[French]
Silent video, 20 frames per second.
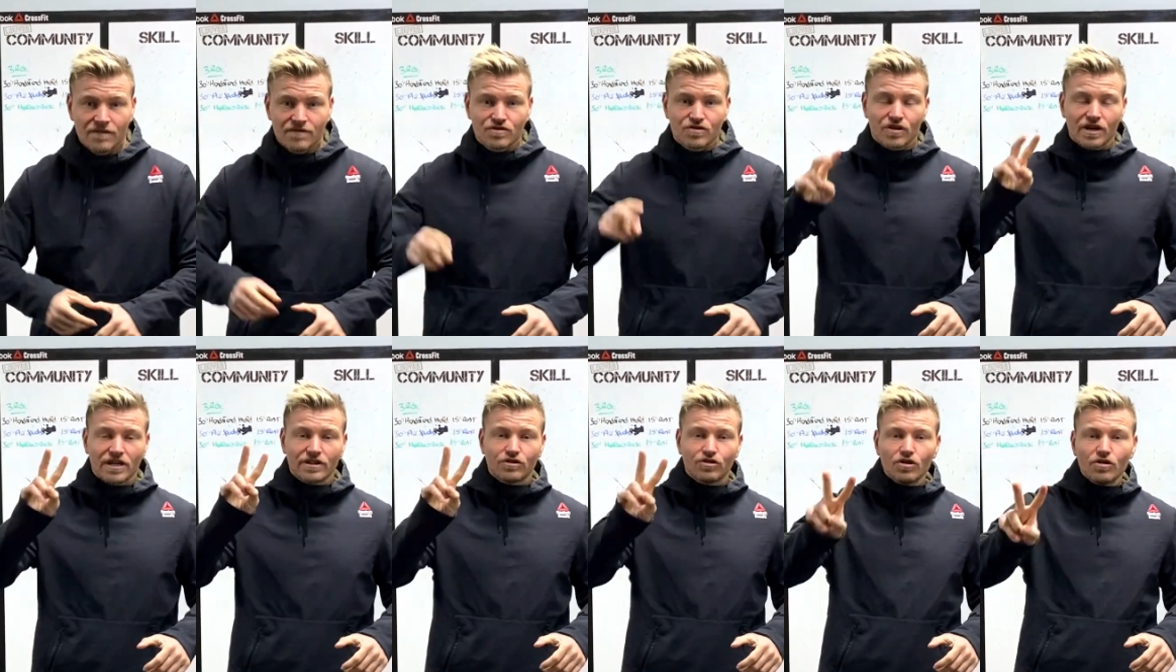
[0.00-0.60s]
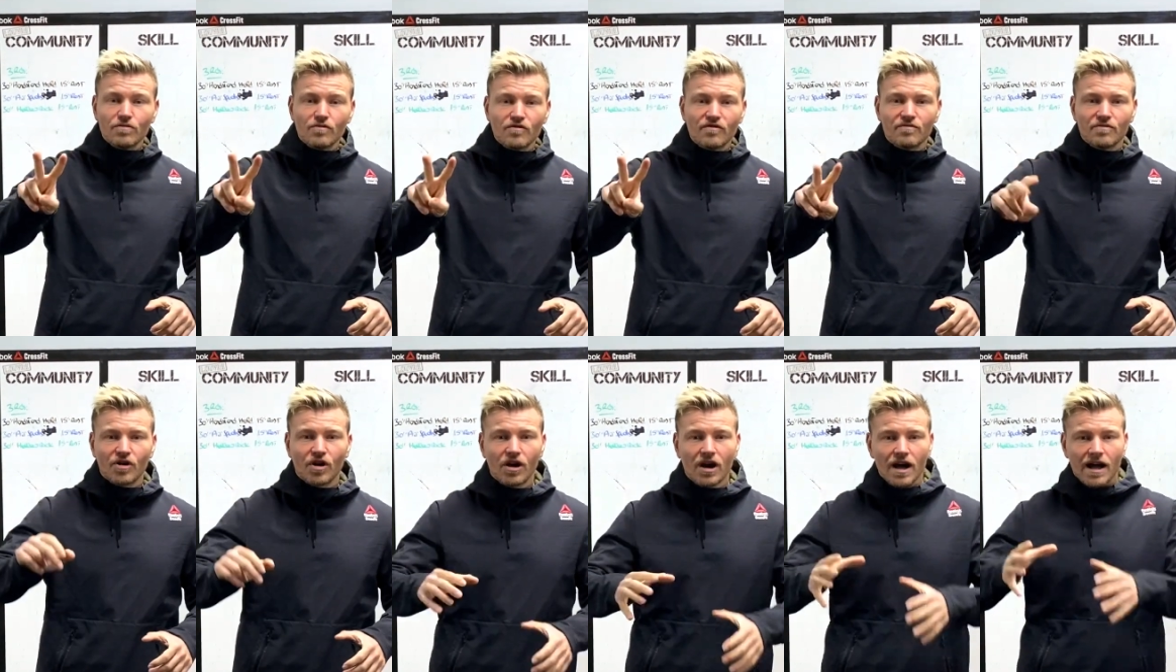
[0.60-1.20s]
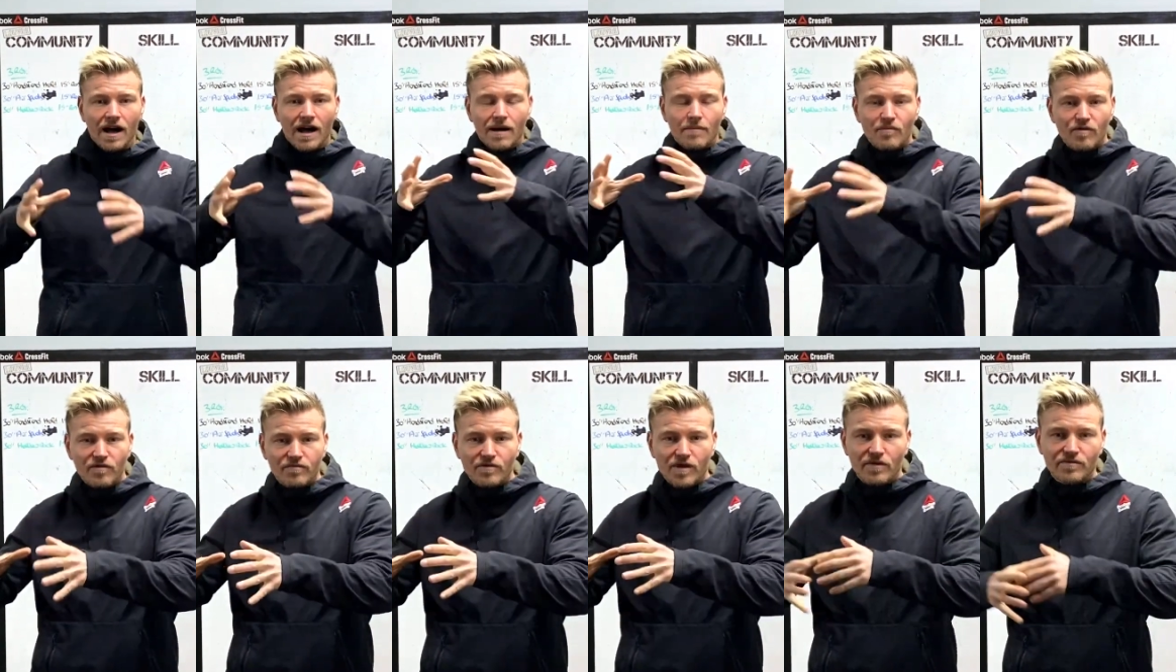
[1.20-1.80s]
Vous aurez deux mouvements. Un
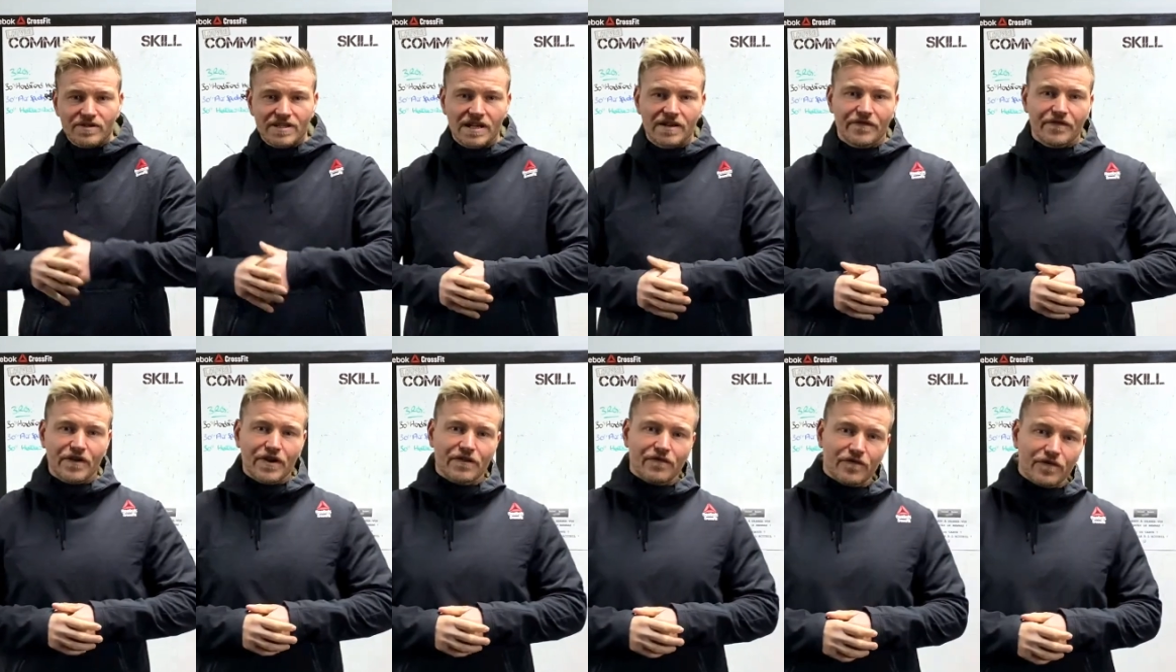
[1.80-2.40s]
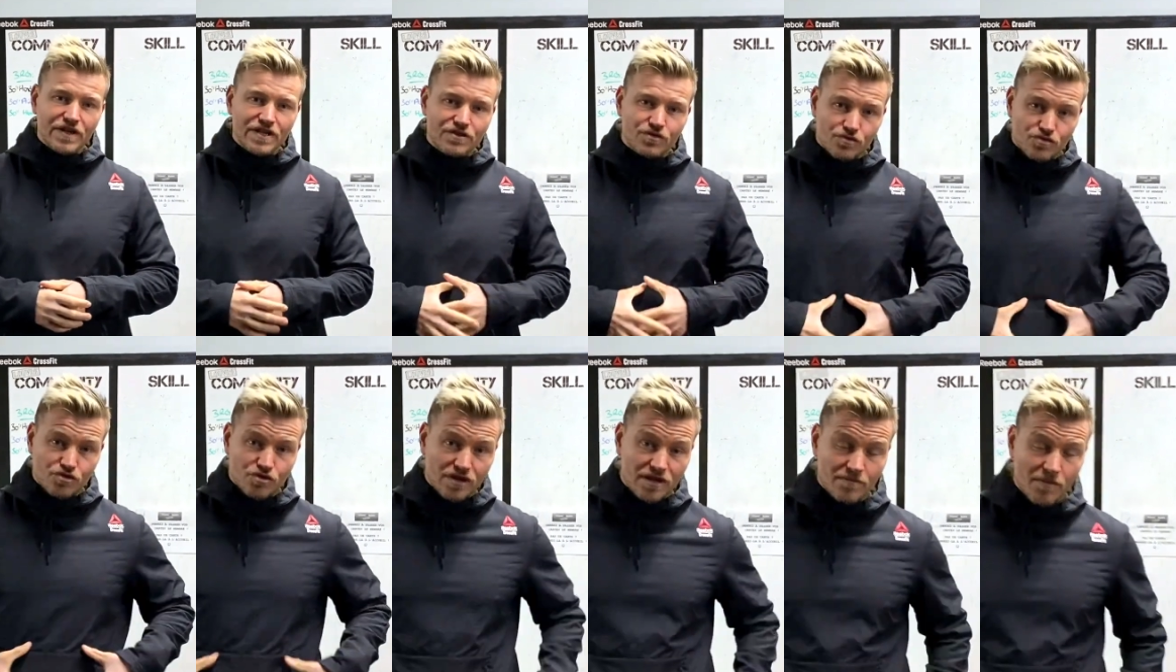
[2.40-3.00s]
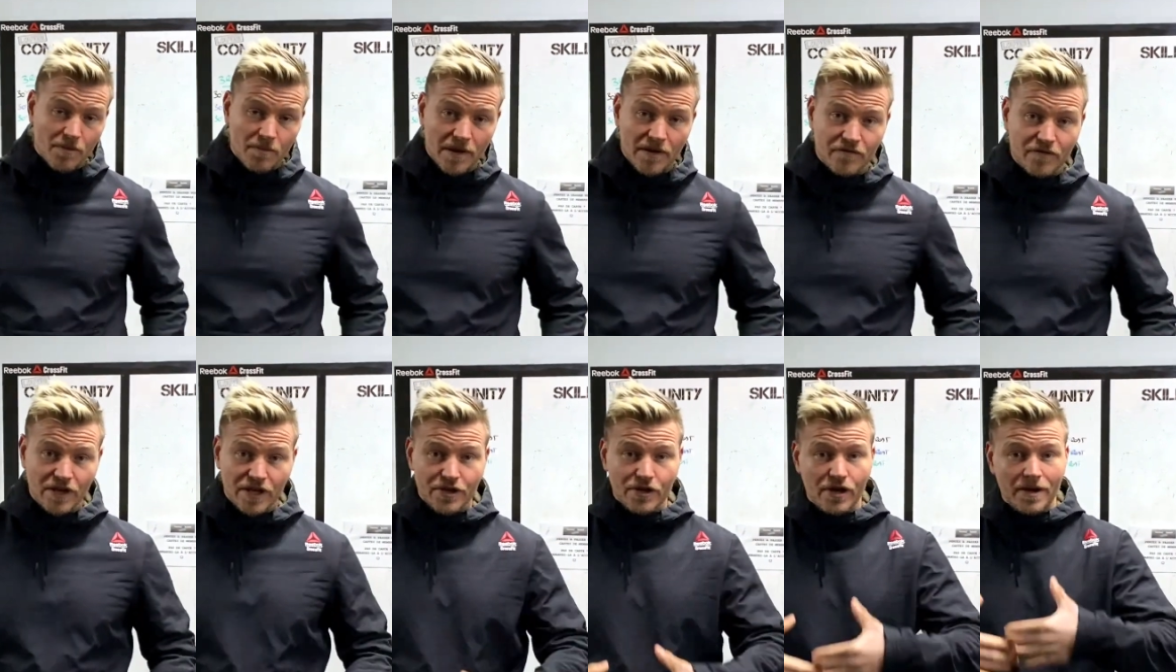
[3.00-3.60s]
mouvement, vous allez faire une flexion sur les membres
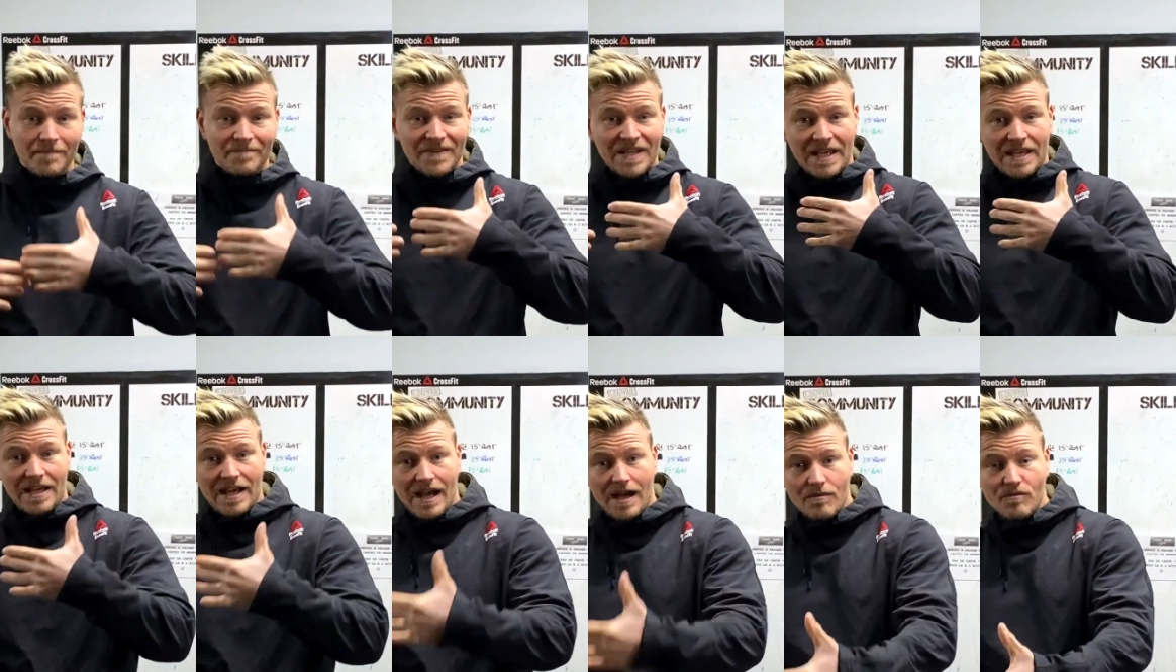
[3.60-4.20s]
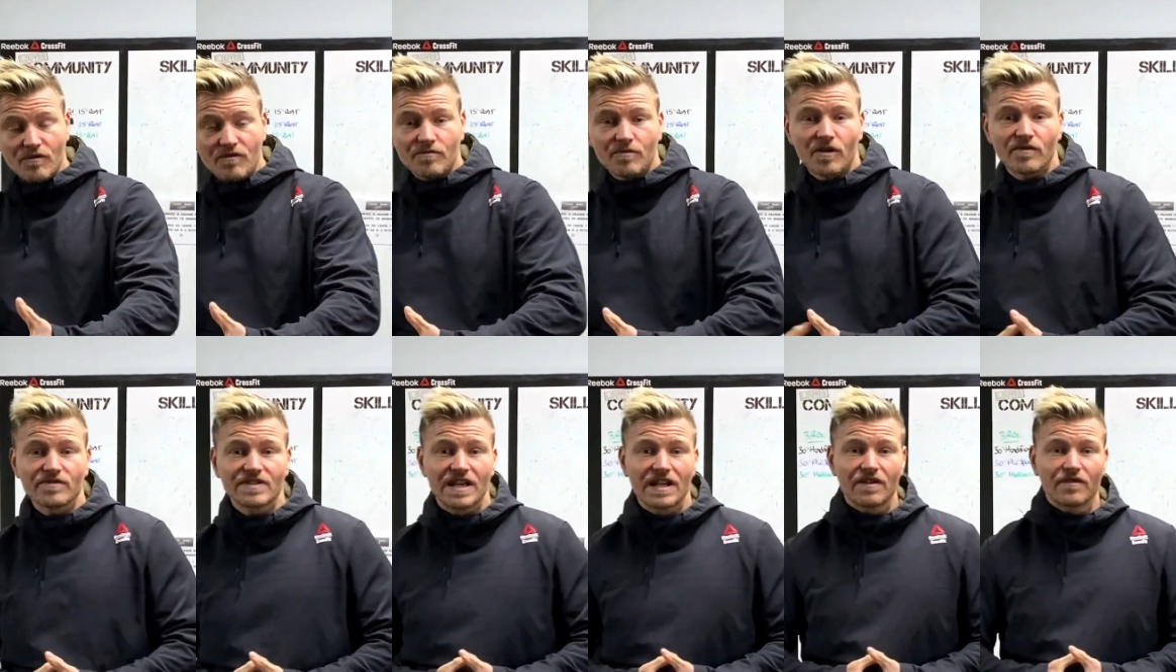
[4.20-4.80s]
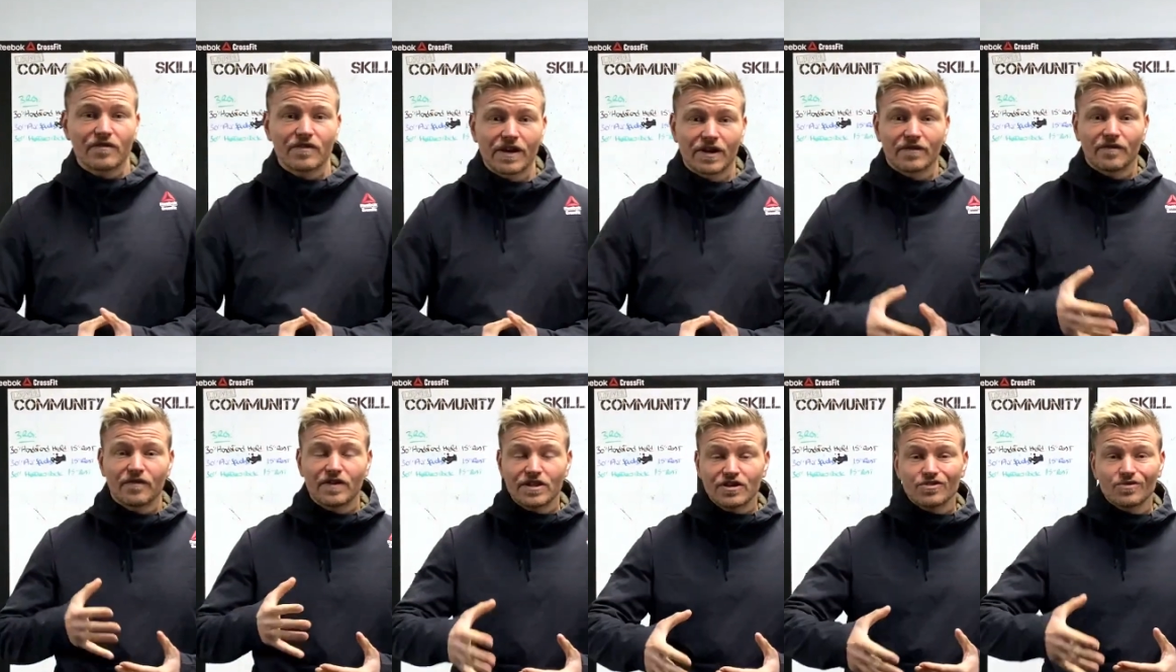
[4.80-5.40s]
inférieurs et un mouvement, vous allez faire
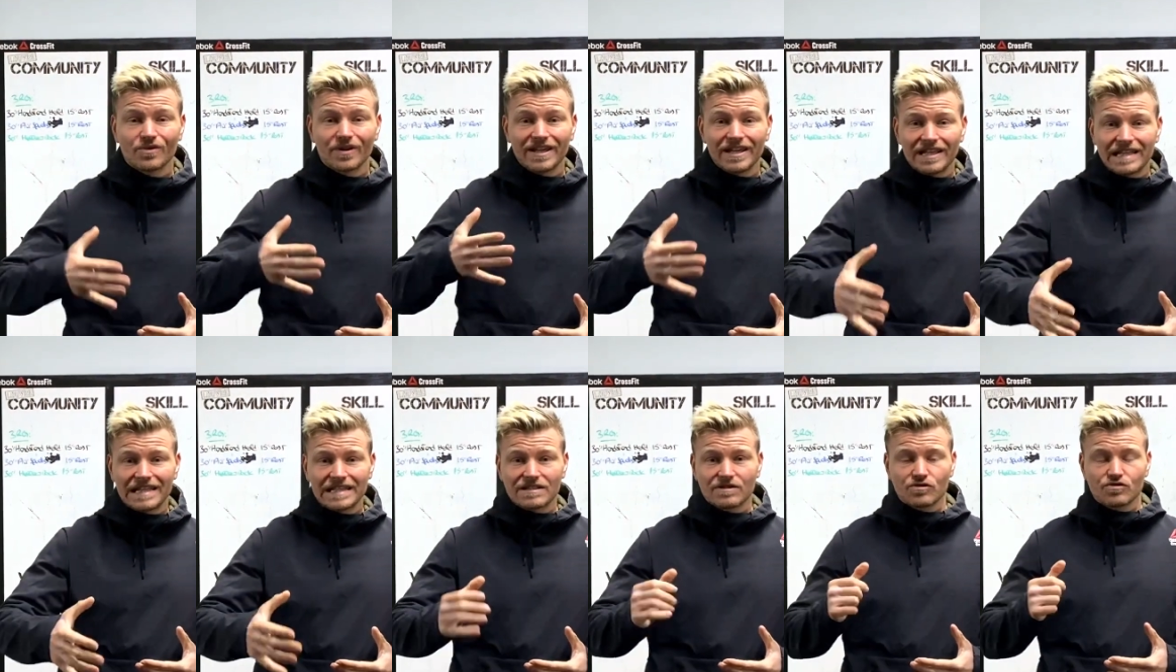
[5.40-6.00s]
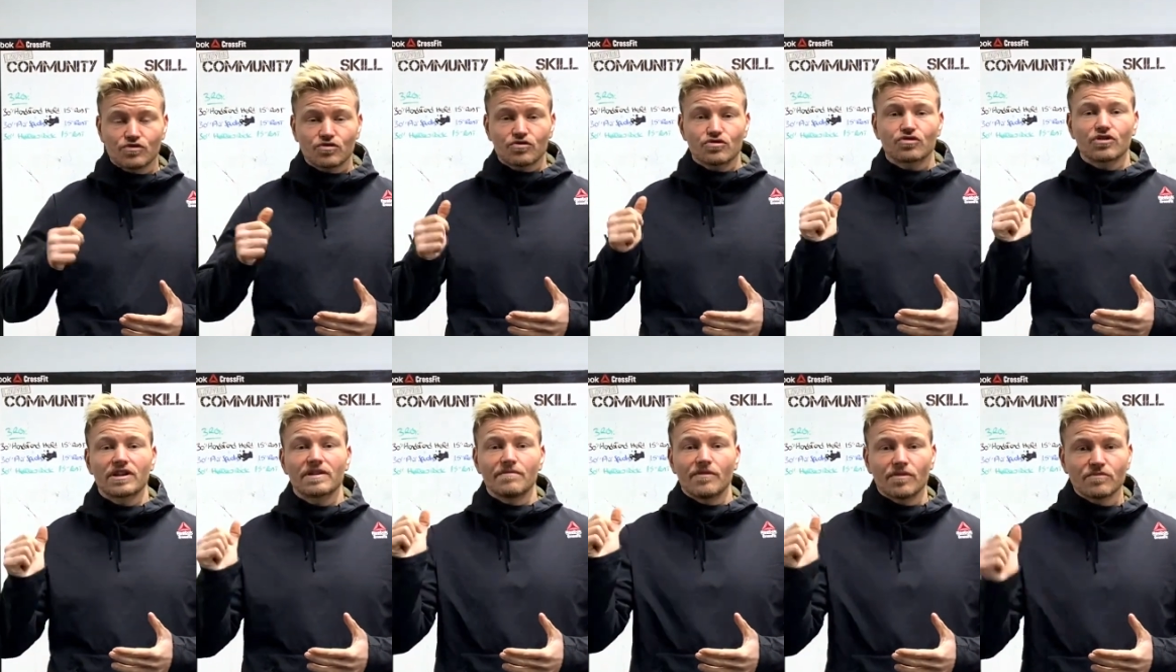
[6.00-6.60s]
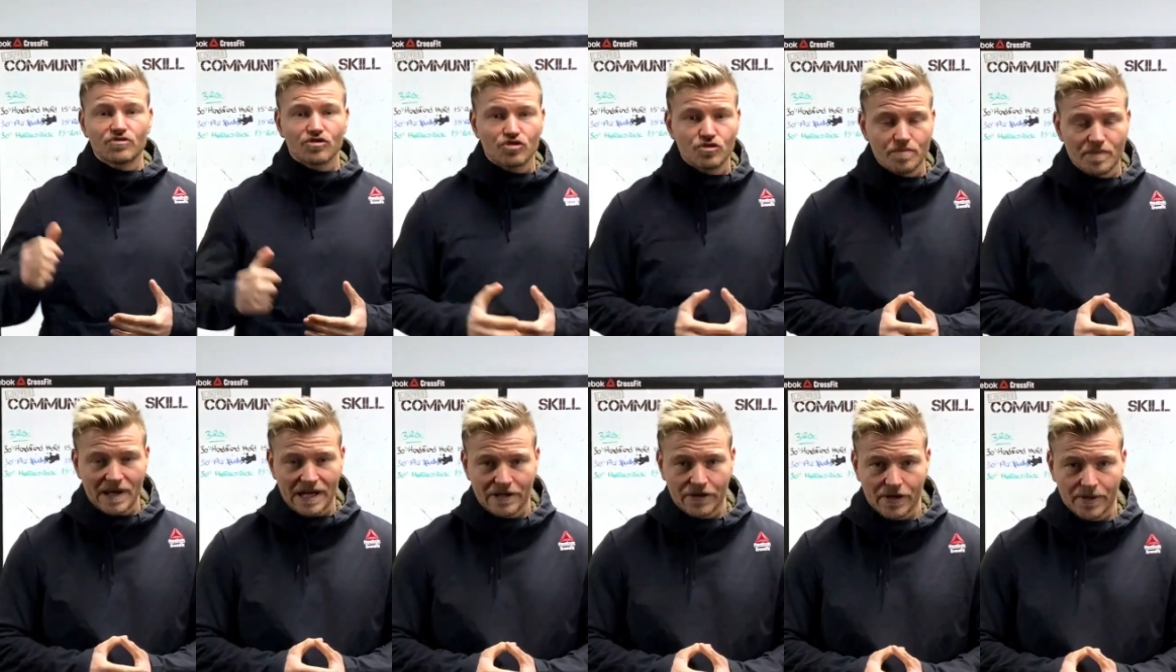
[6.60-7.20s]
une flexion et une extension sur les membres
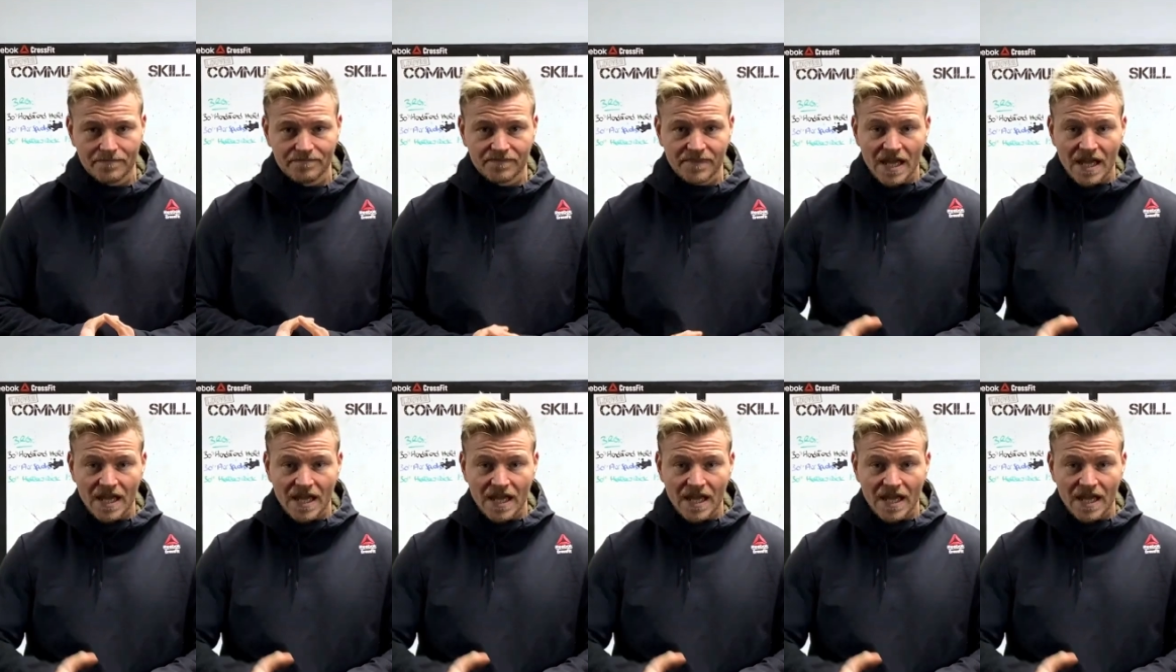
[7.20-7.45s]
supérieurs.